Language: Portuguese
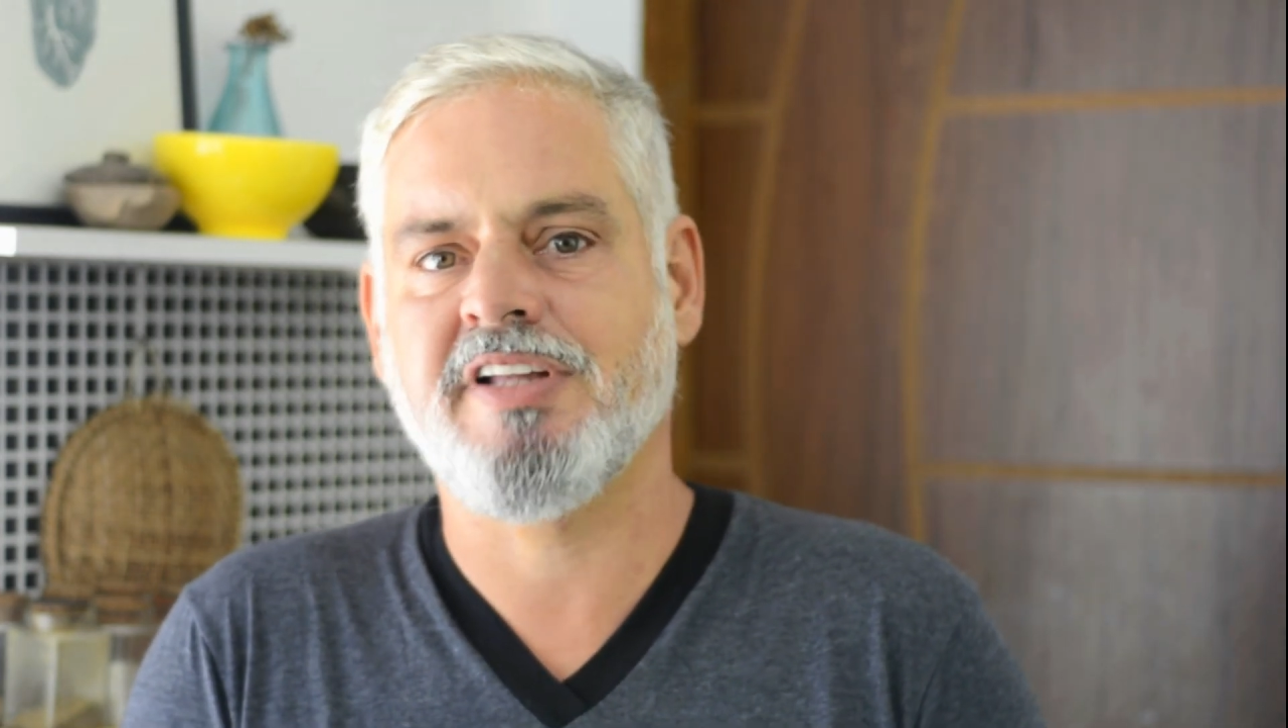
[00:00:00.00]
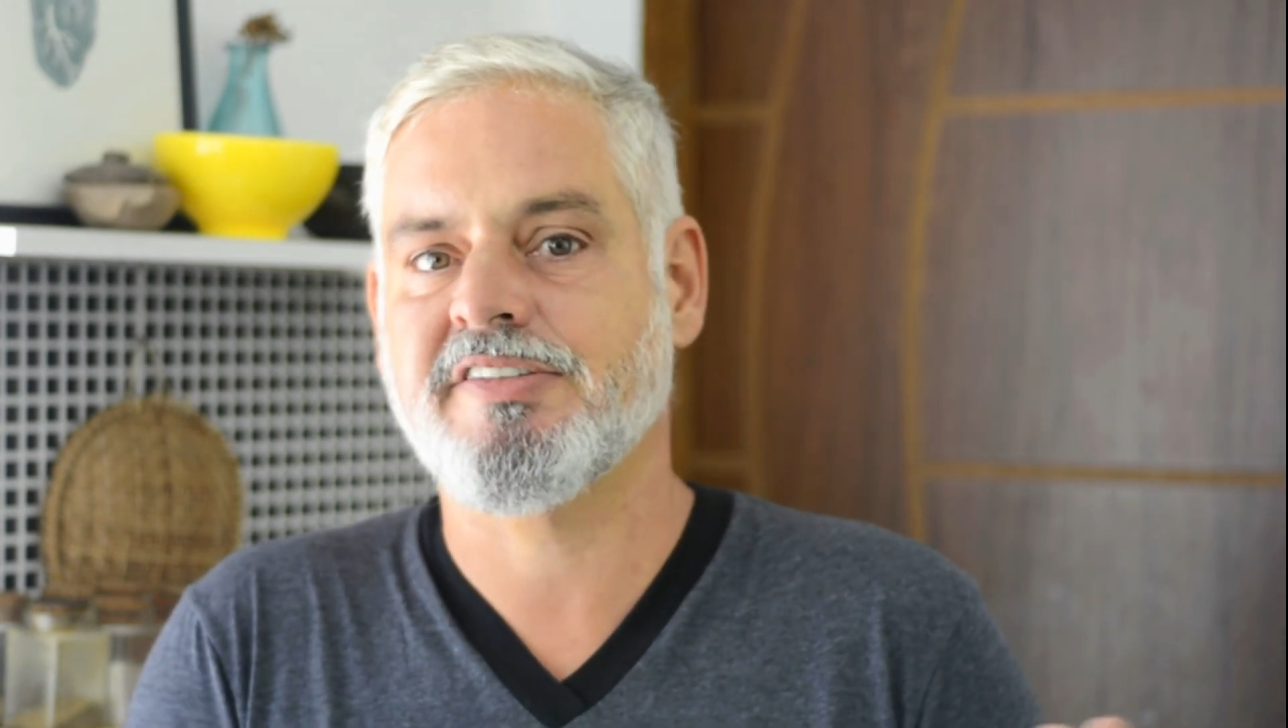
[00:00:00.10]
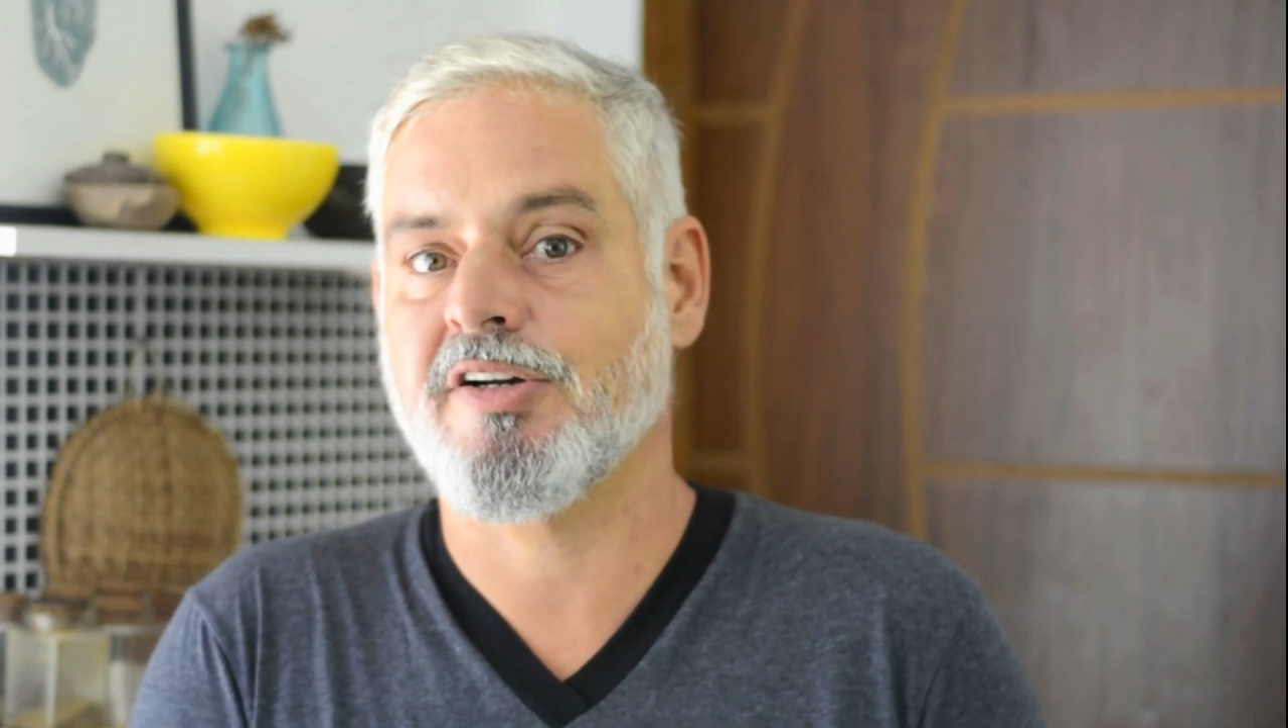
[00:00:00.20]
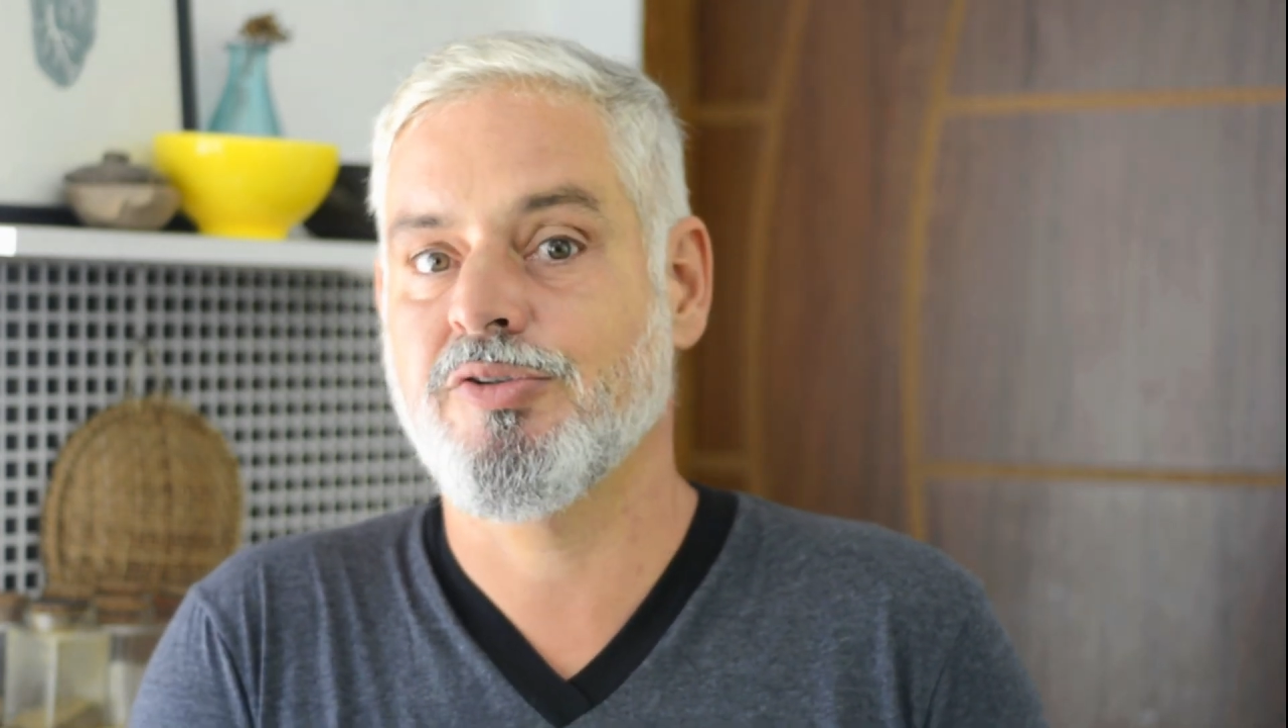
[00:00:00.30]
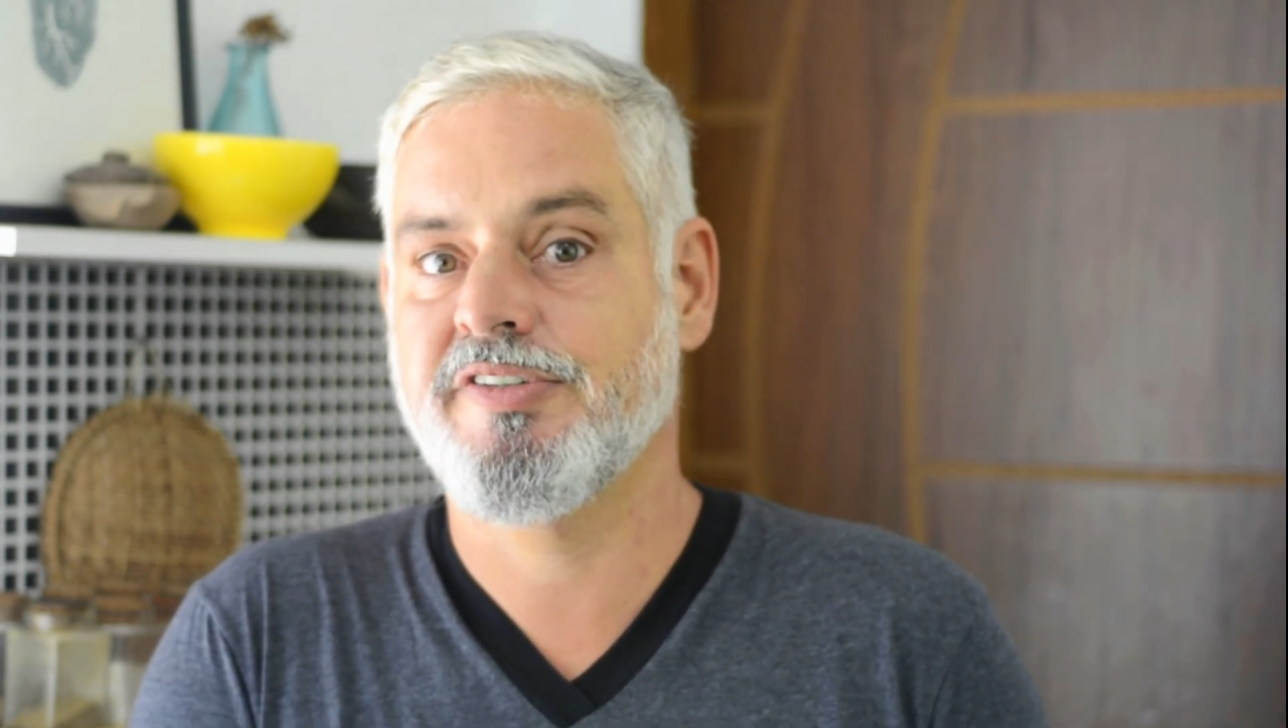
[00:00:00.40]

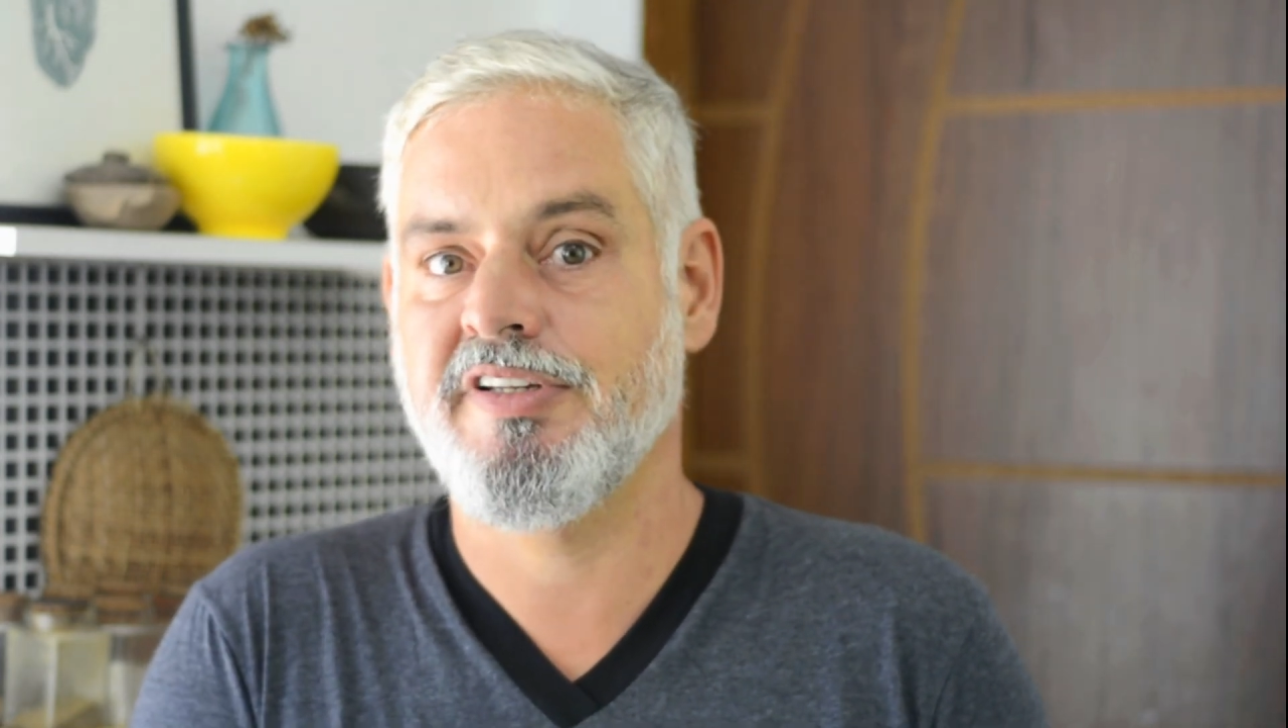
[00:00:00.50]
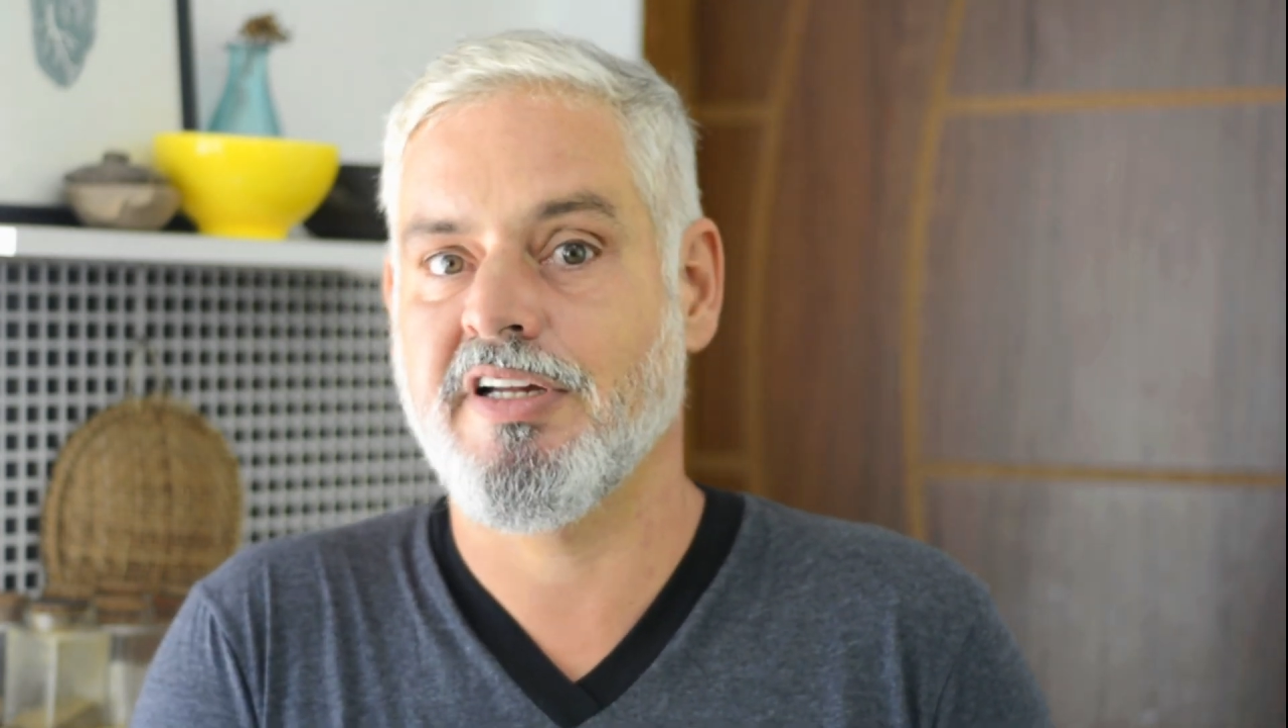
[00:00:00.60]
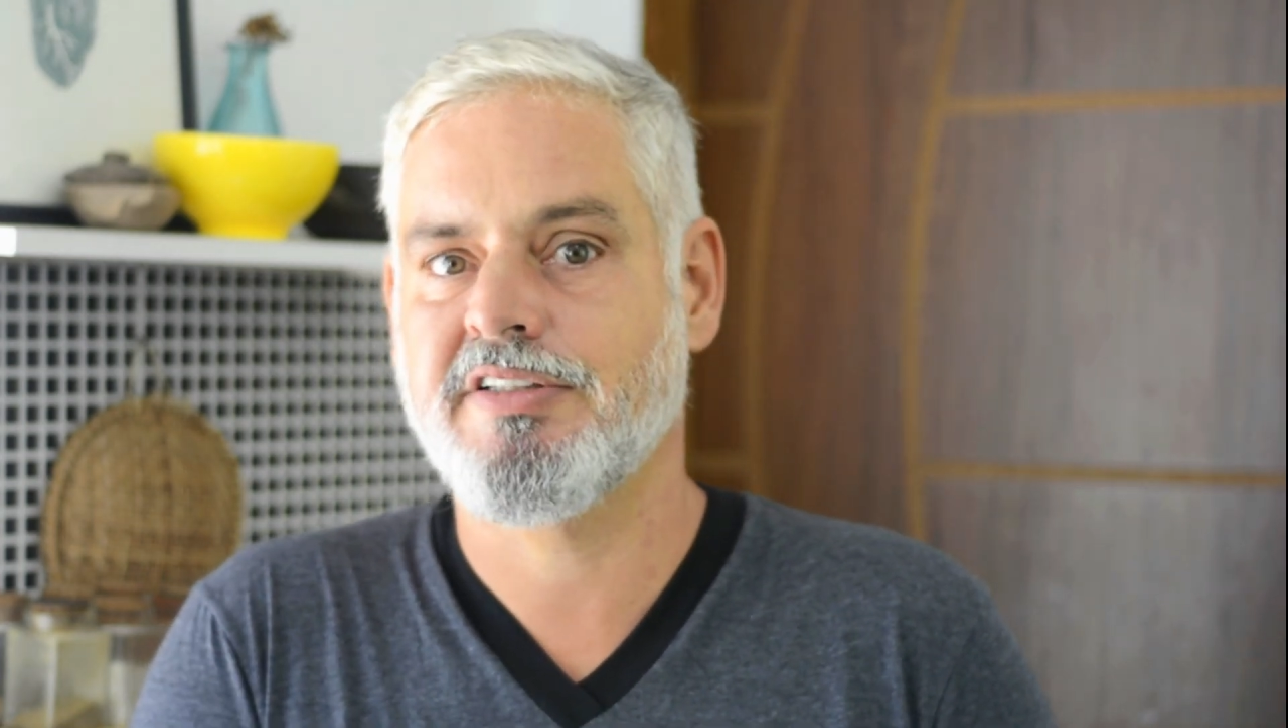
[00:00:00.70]
dessa cozinha